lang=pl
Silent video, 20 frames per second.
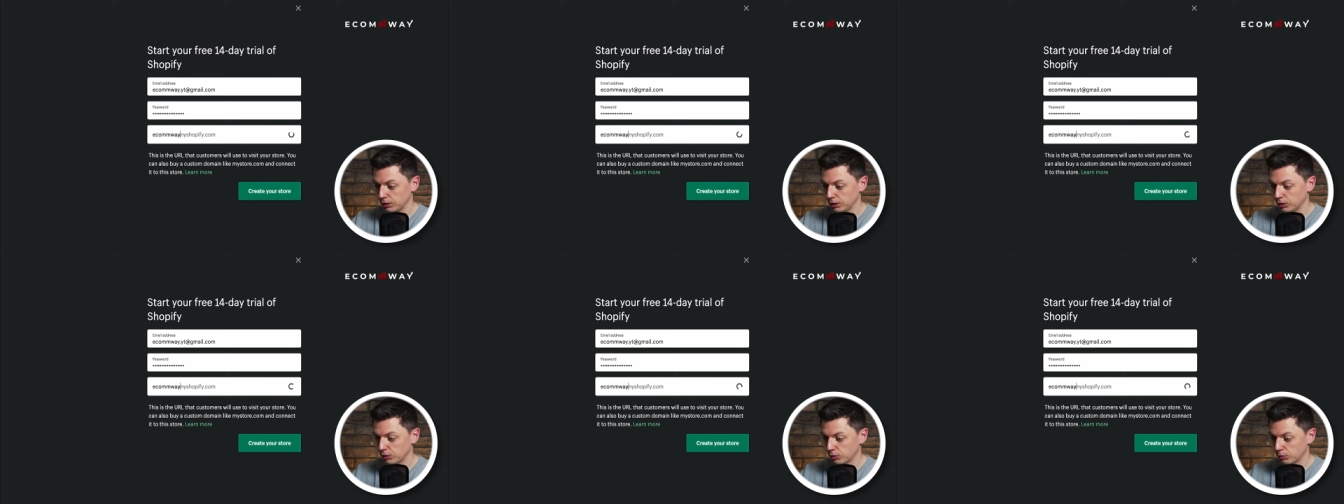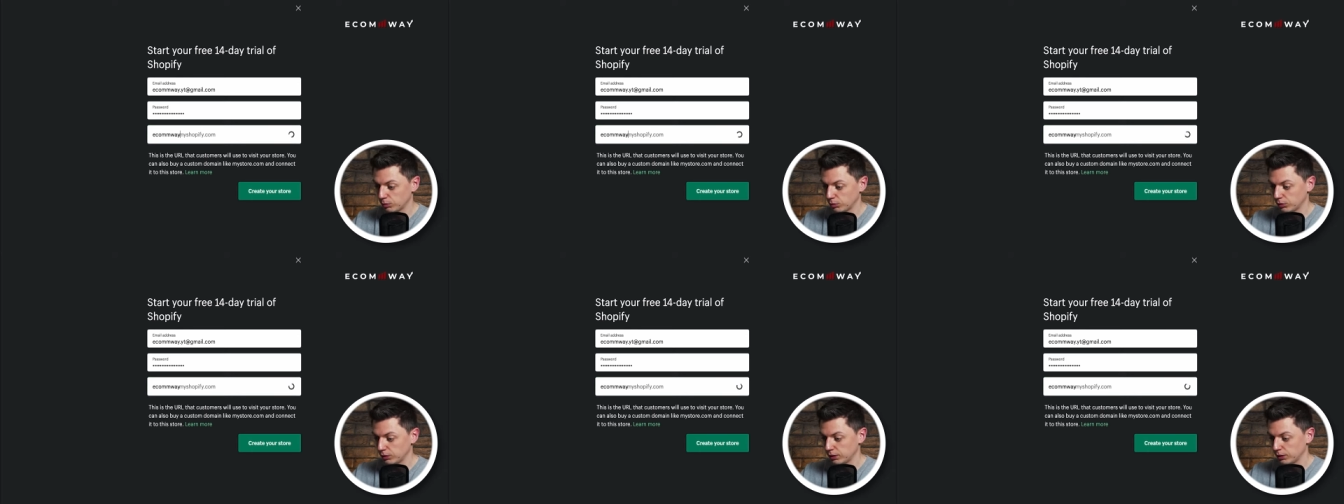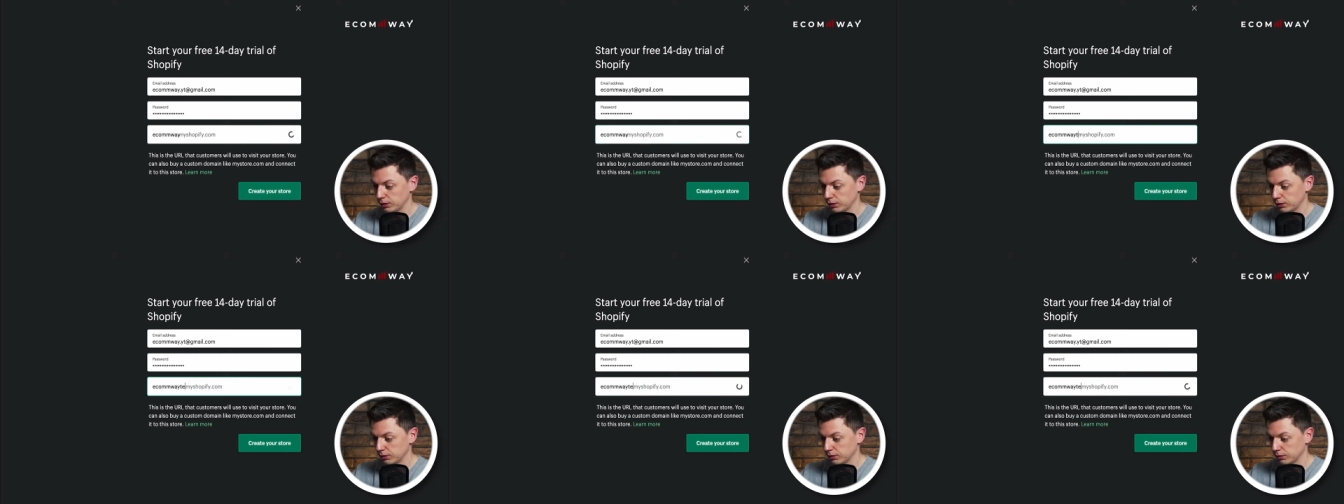
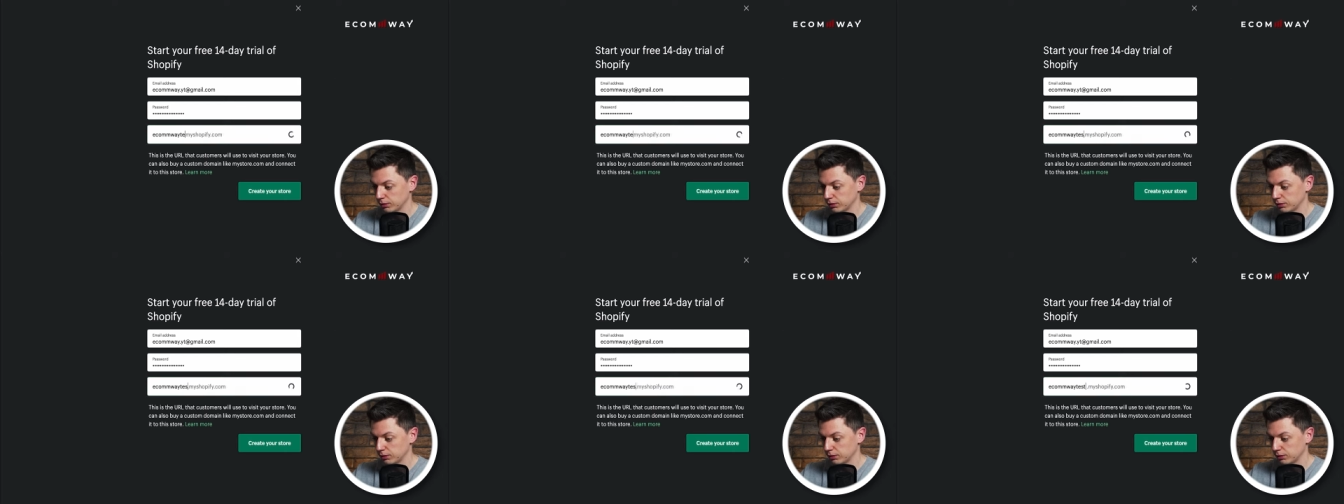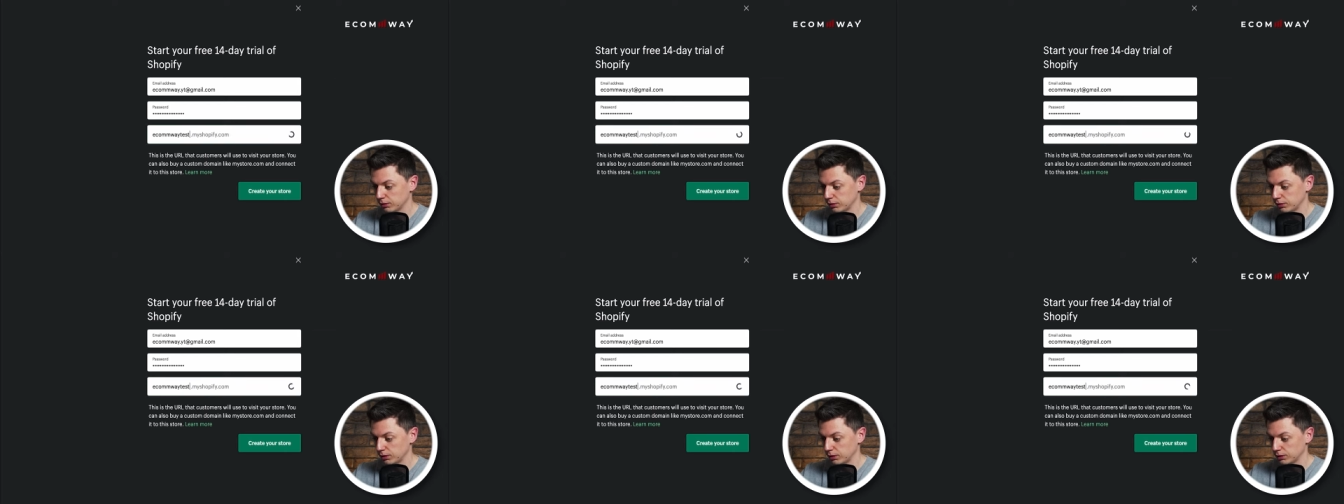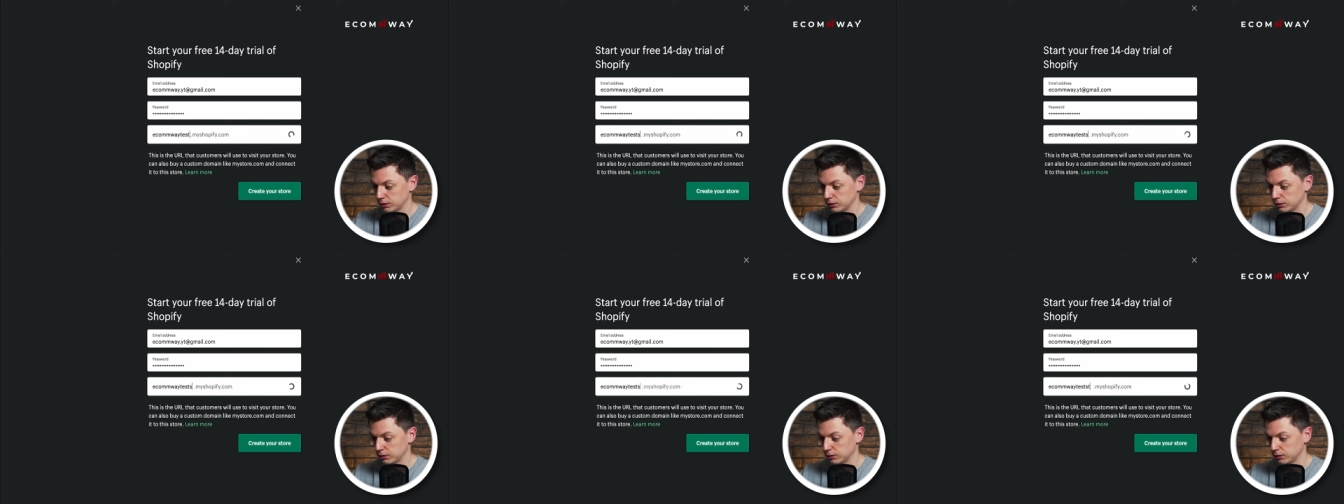e-comway
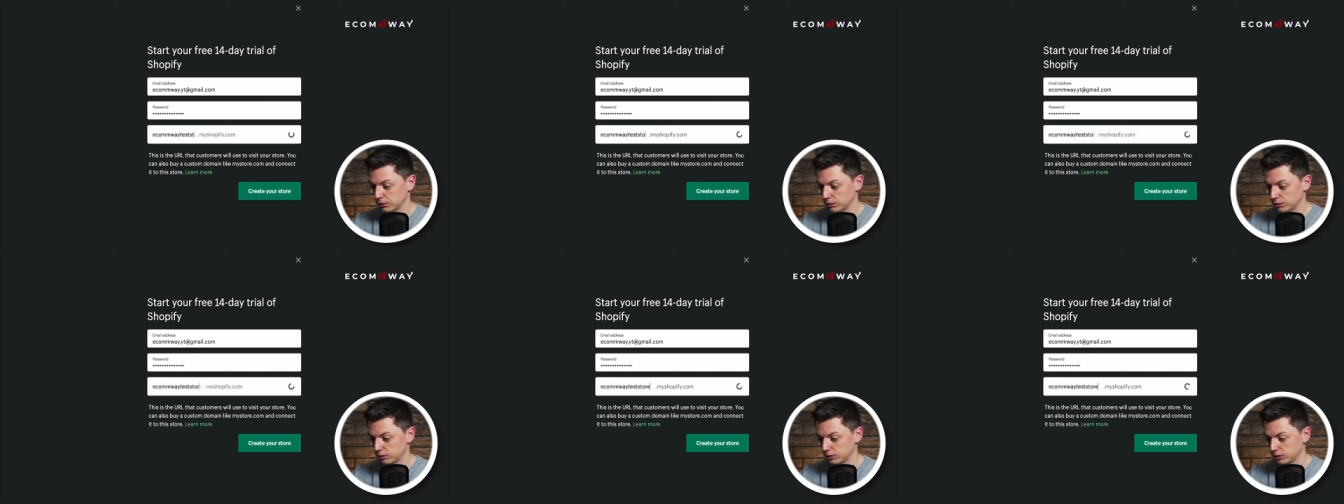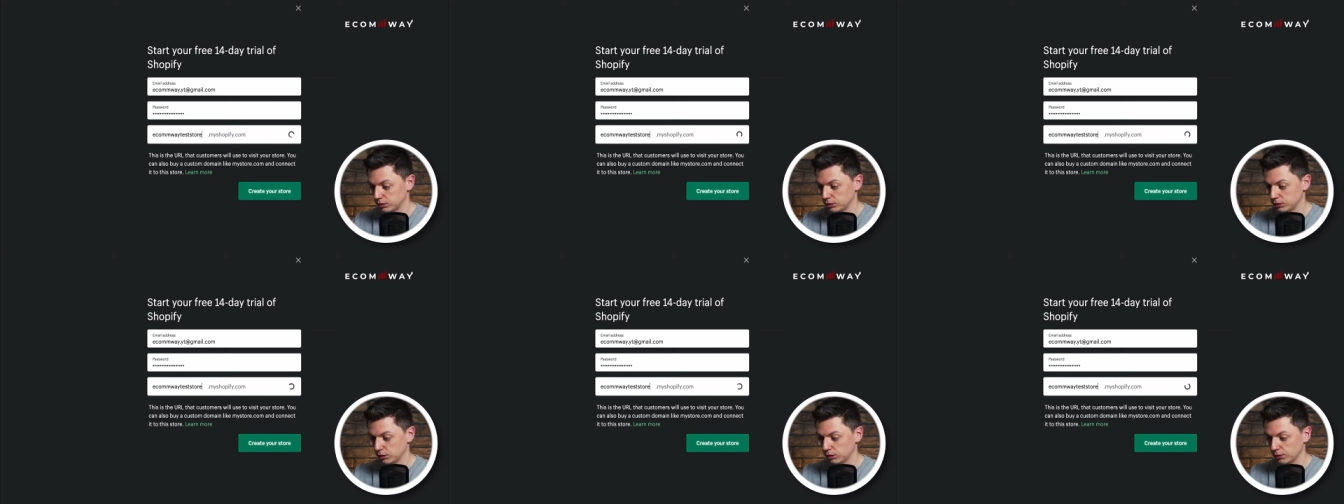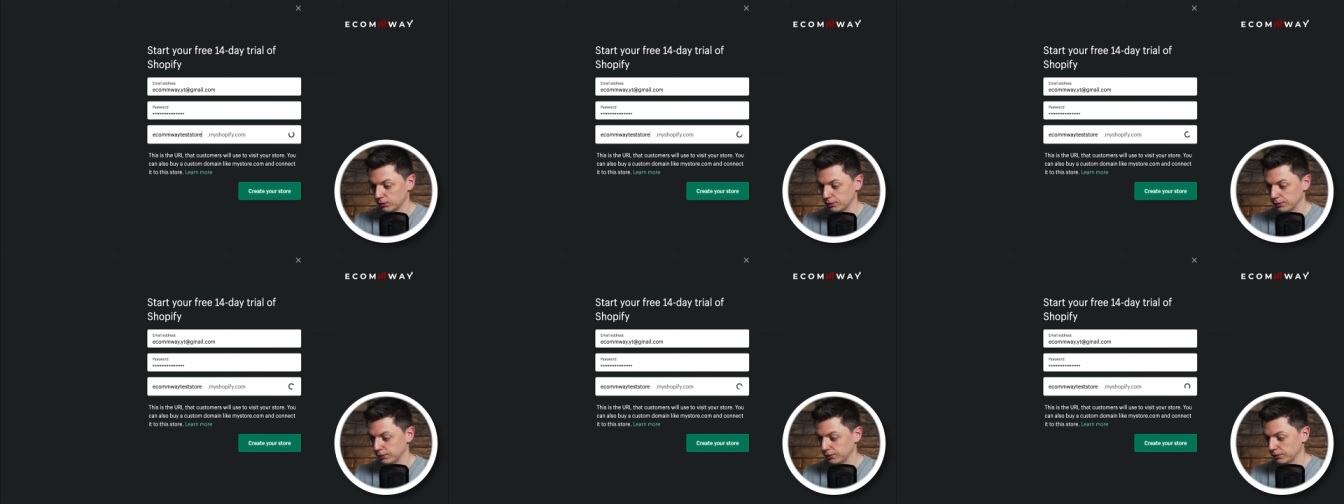test store